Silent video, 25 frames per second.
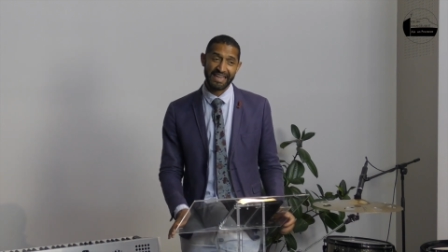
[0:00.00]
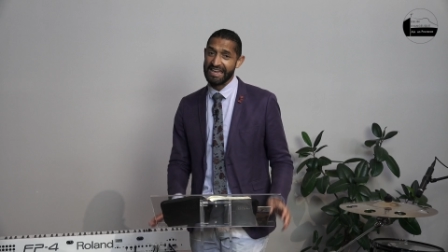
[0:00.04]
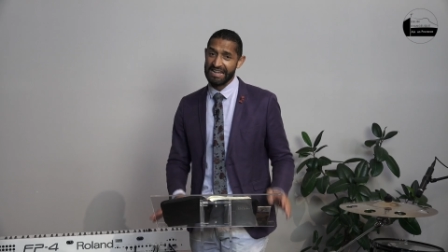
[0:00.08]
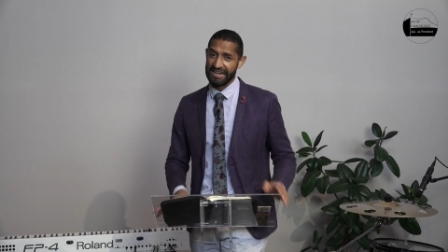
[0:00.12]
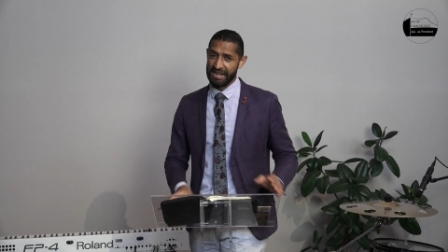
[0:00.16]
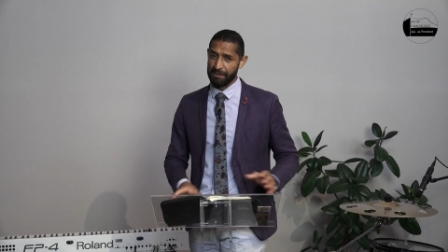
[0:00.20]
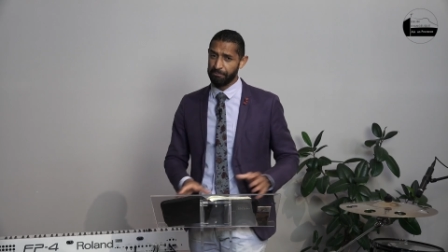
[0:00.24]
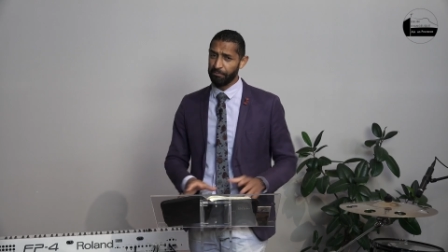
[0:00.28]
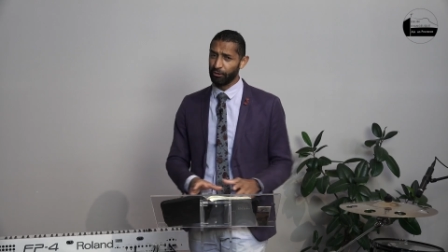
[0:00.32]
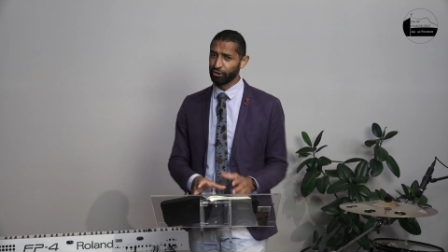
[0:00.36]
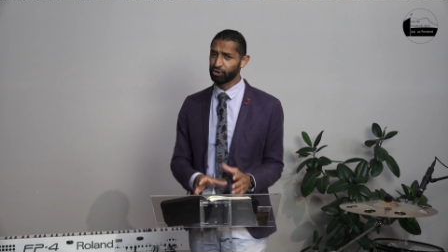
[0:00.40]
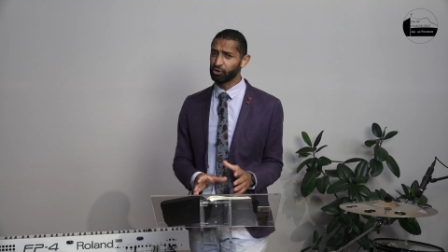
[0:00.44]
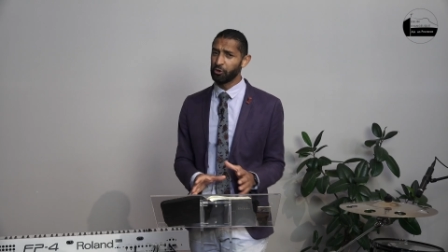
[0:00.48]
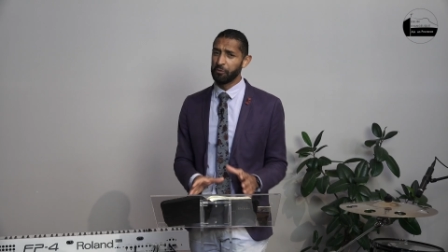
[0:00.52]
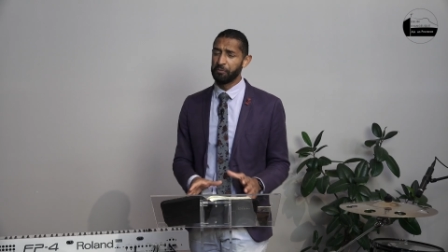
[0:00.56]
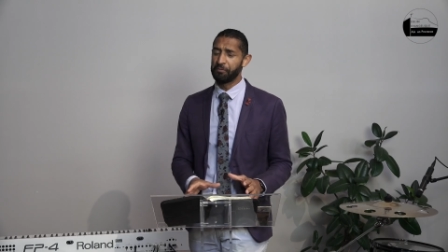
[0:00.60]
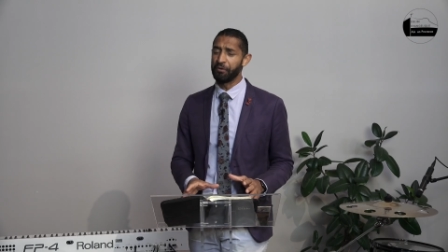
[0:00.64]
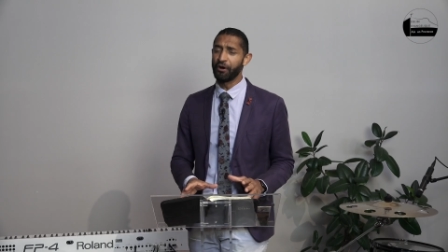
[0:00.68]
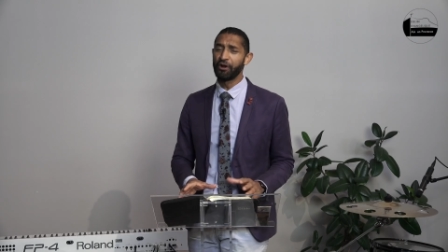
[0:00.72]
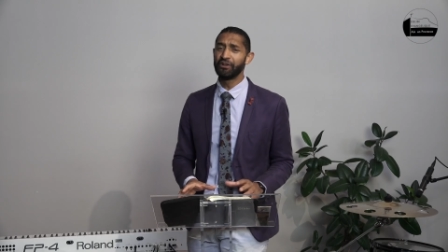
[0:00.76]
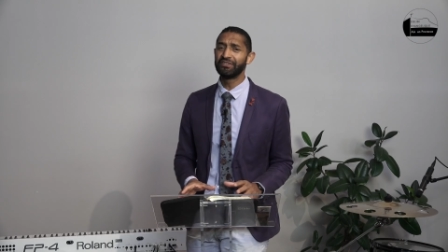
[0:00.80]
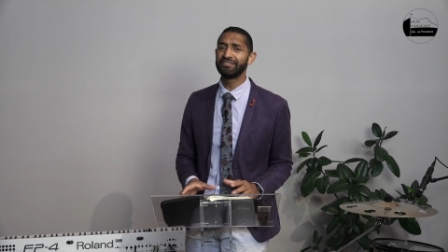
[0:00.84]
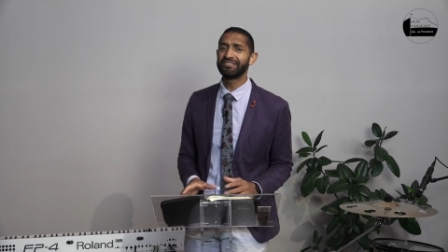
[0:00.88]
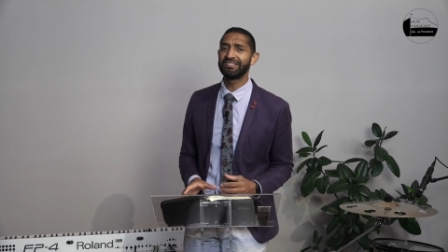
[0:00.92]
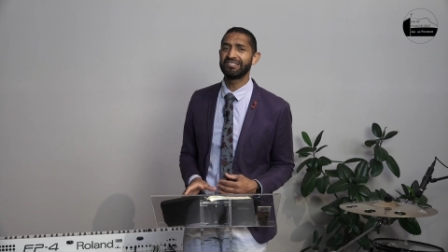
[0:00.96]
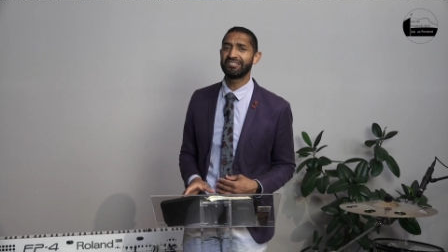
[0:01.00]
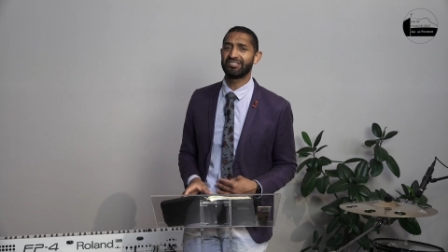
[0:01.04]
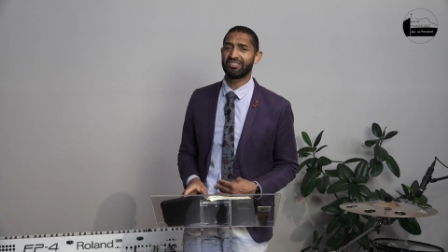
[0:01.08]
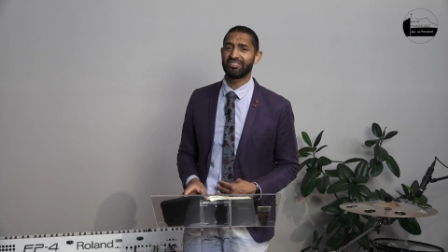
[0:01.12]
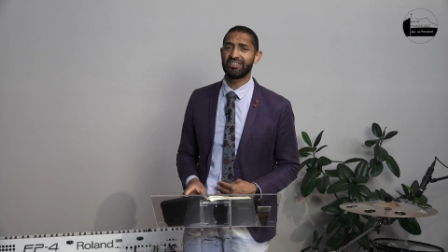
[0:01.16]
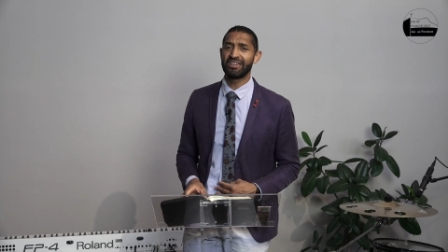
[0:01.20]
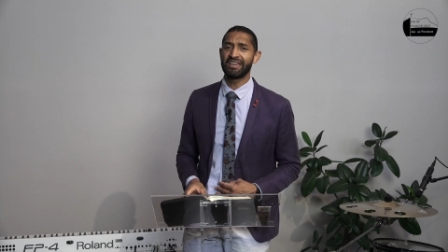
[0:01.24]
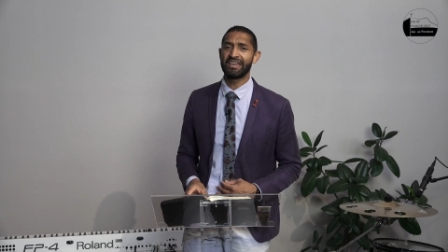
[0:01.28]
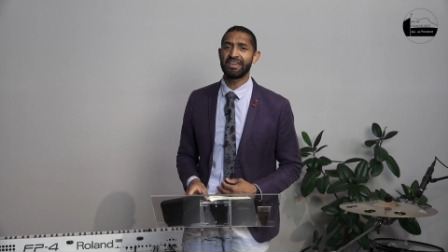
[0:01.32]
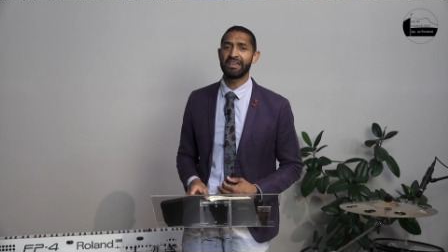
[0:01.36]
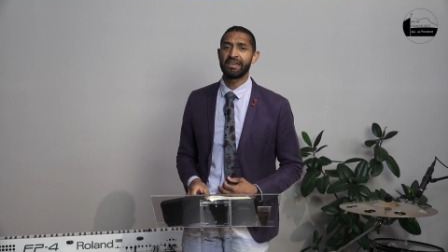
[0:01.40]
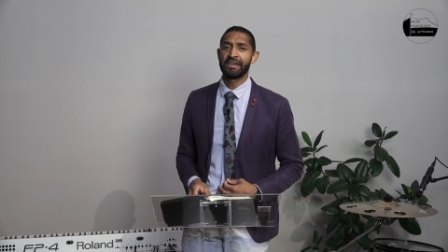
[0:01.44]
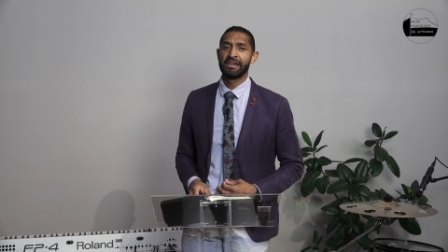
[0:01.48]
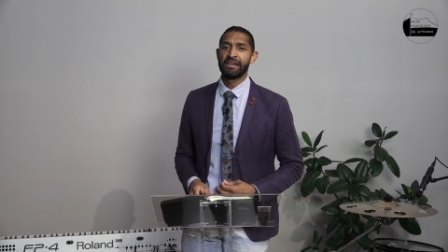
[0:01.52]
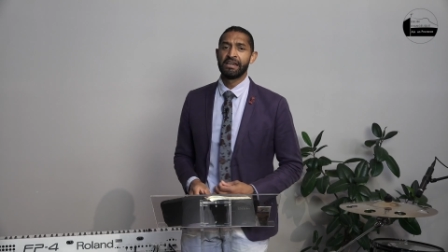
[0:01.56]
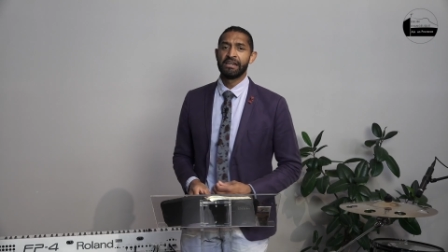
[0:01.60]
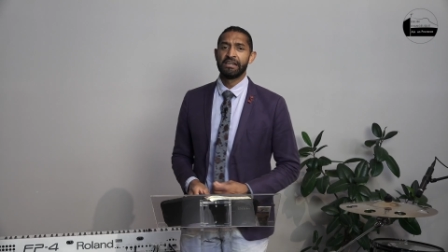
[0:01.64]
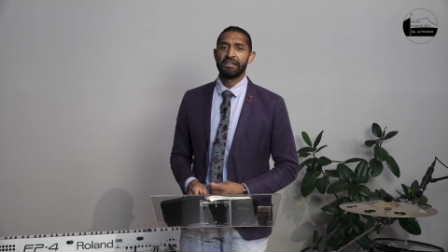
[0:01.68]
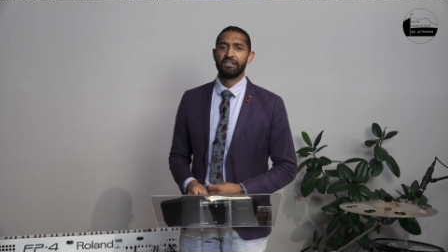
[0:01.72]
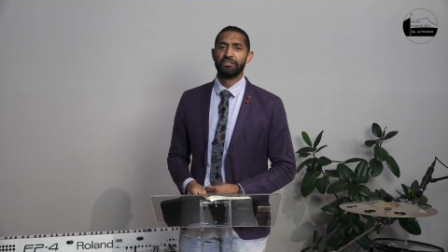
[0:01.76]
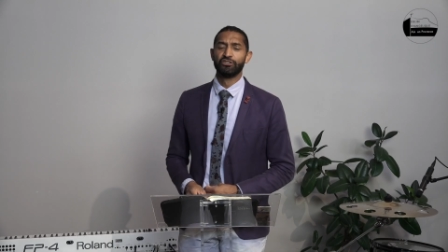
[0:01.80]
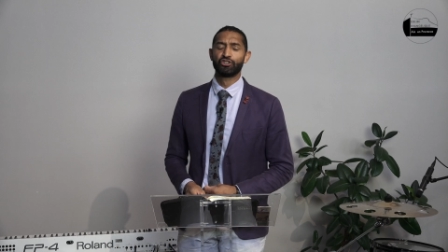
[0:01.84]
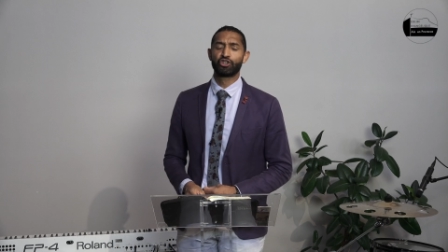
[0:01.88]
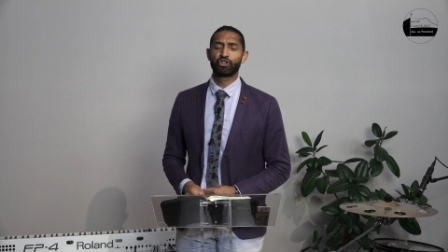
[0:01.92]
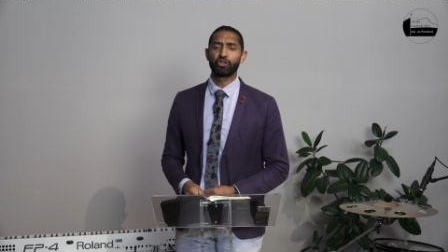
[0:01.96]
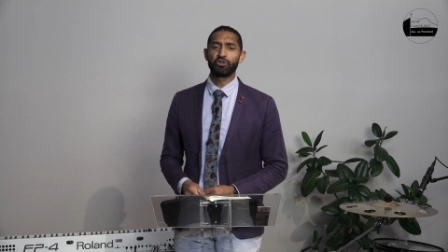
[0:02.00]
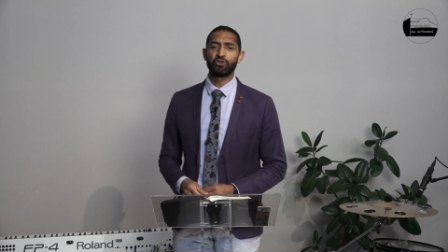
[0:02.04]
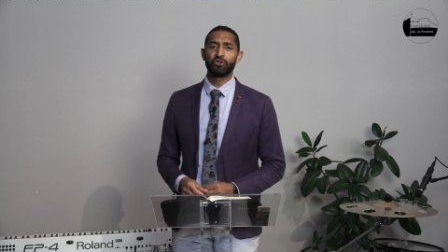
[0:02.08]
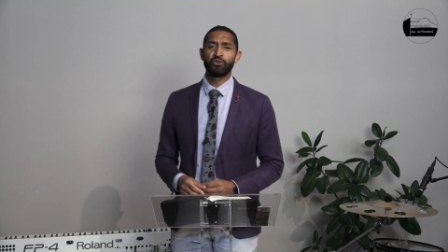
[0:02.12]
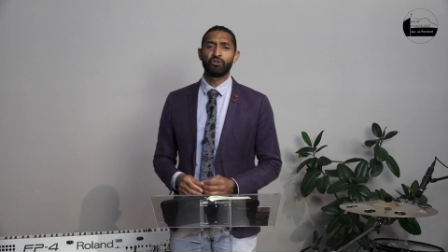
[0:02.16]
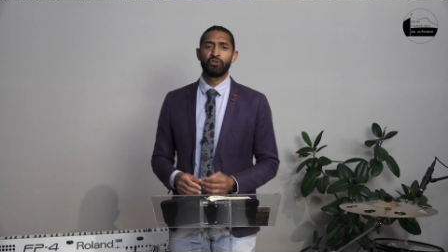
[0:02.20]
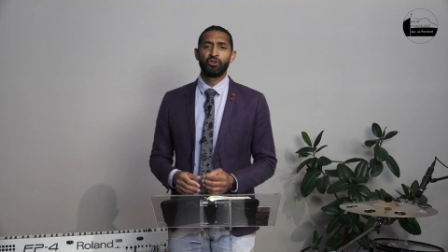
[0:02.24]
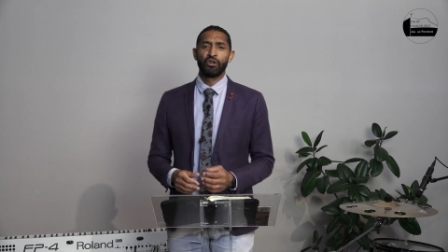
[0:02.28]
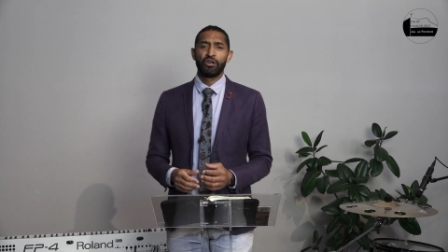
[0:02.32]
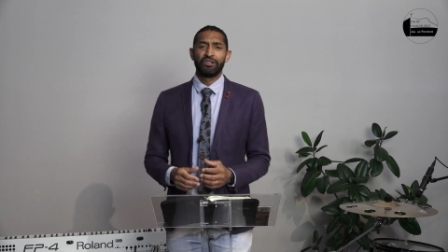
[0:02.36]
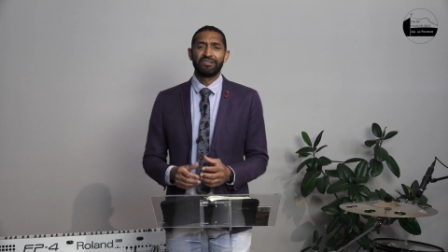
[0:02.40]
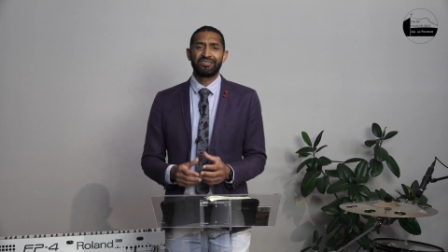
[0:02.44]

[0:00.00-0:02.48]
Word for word: L'apôtre Paul disait, je